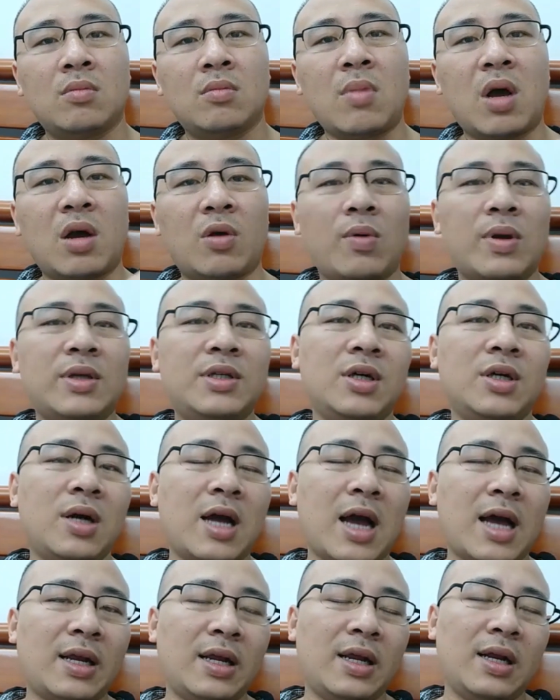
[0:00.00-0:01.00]
Bạn Quách
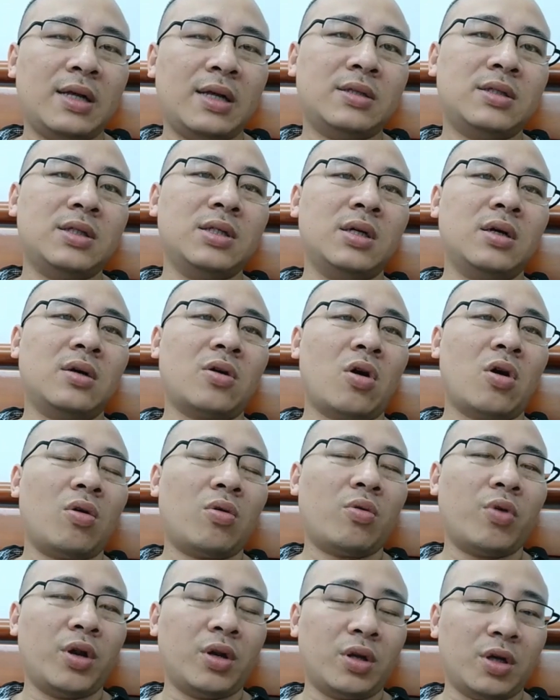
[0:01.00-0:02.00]
Trường An này là chưa có
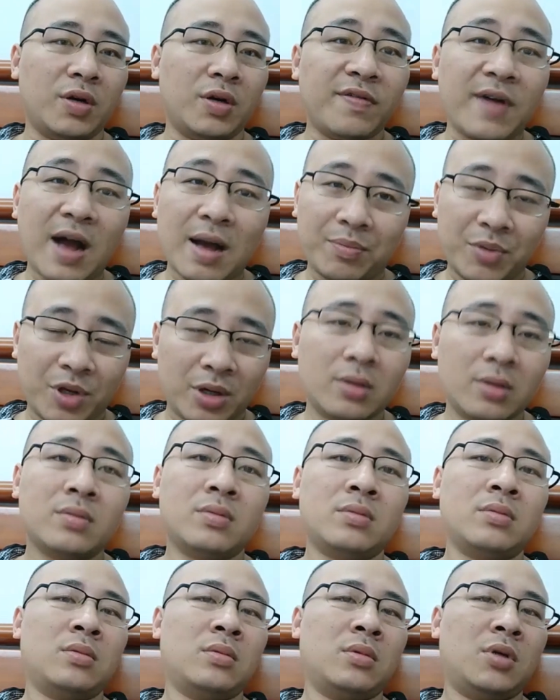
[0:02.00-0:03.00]
quyển ngữ pháp nhé.
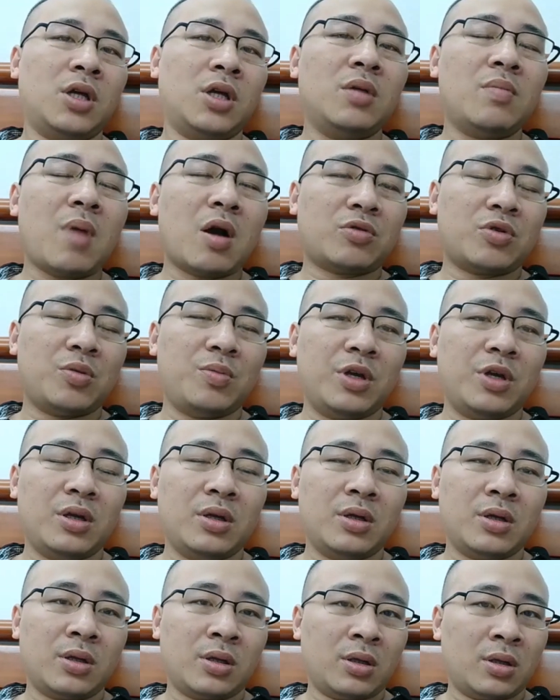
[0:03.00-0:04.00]
Inbox cho mình.
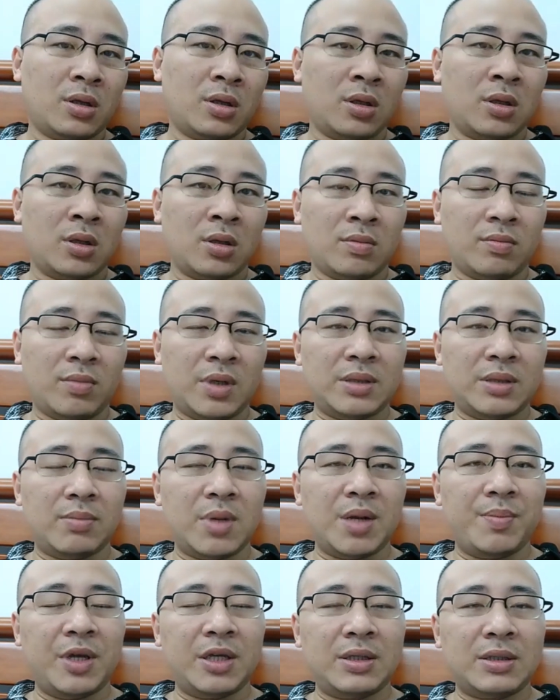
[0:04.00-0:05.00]
Mình
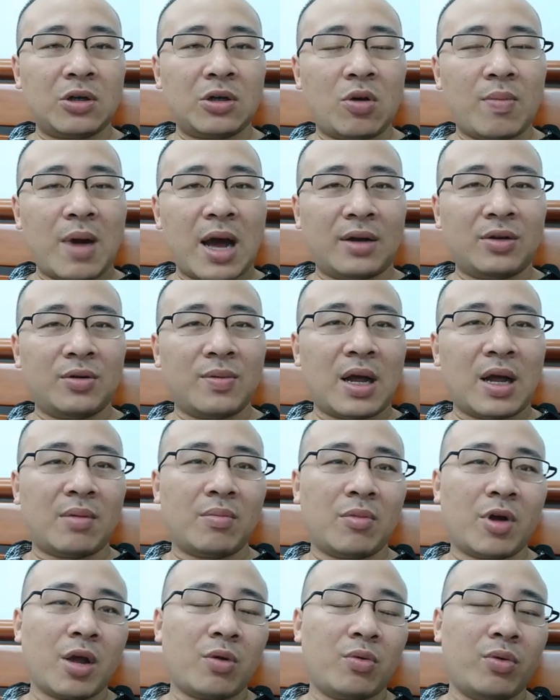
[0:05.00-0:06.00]
bên mình có bán cho
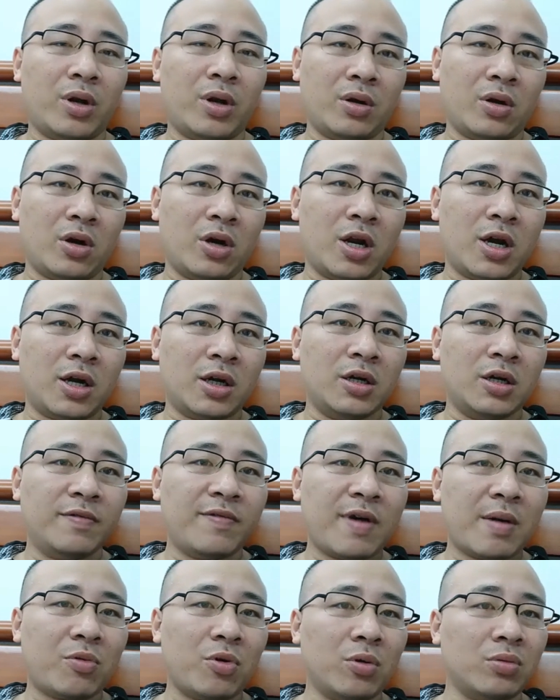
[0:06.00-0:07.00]
bạn một cái quyển gọi là ngữ
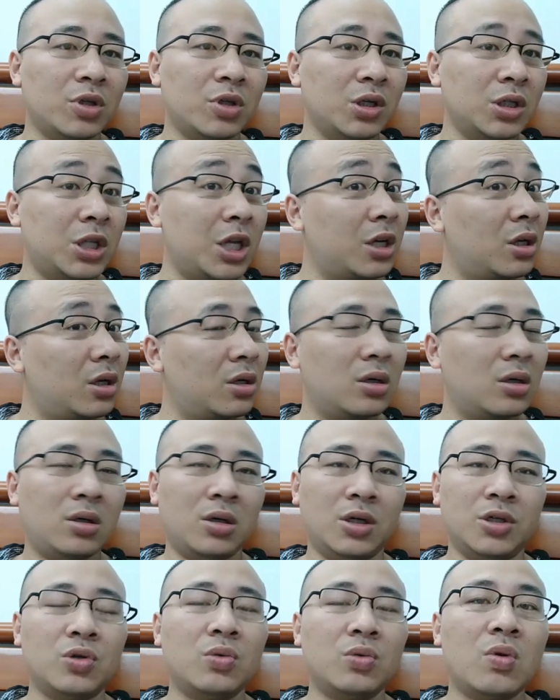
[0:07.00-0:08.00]
pháp của ông Từ Tinh Hưng,
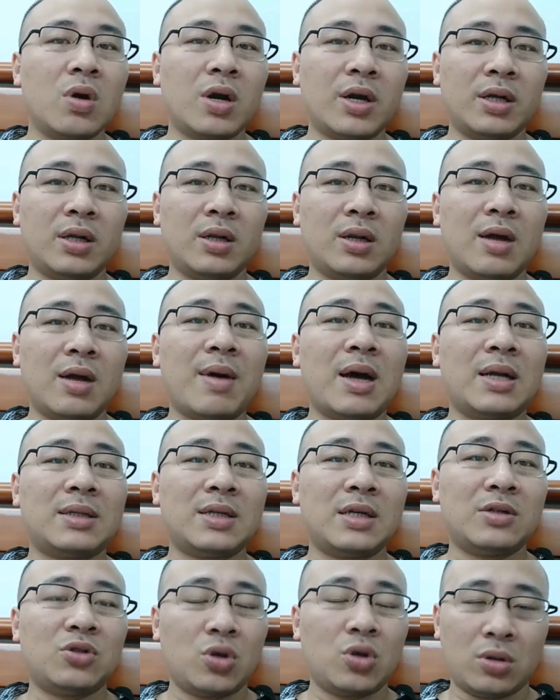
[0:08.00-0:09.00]
người Trung Quốc ấy, là bạn
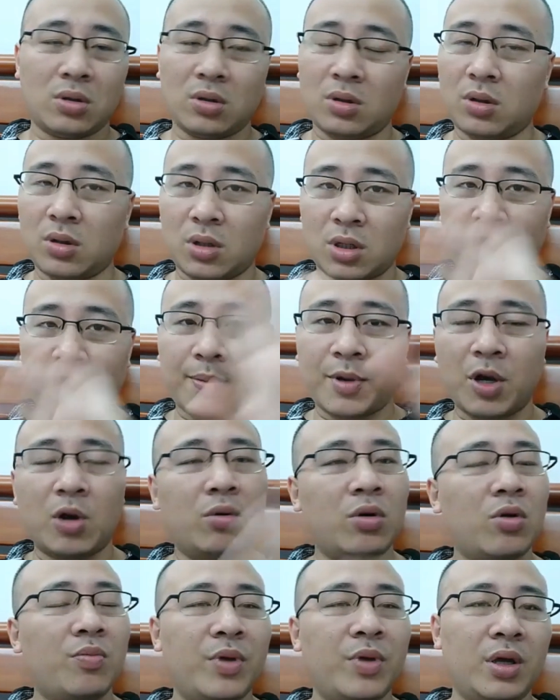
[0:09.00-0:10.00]
sẽ trợ ghép
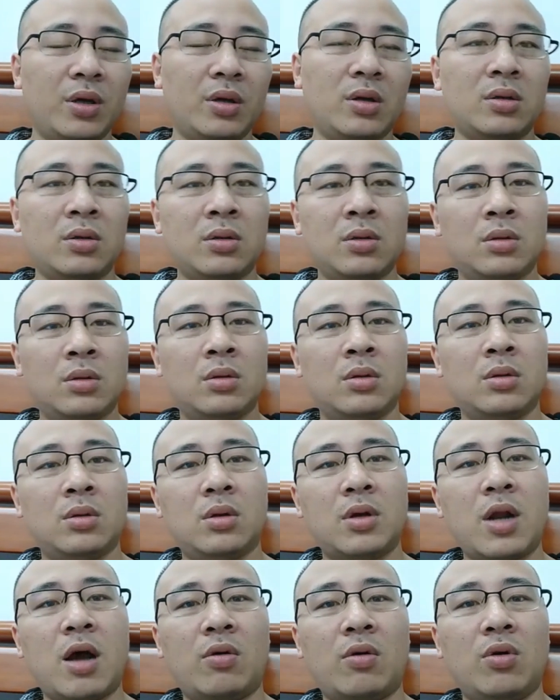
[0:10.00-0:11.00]
câu không bị
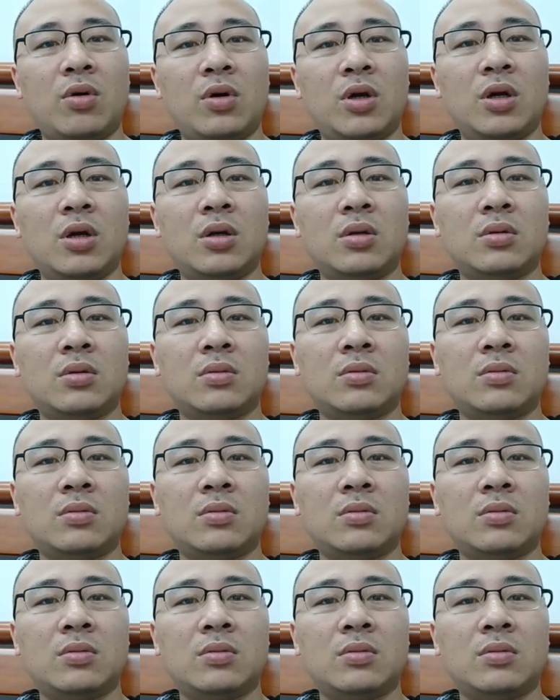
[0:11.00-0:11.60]
đảo lộn nữa.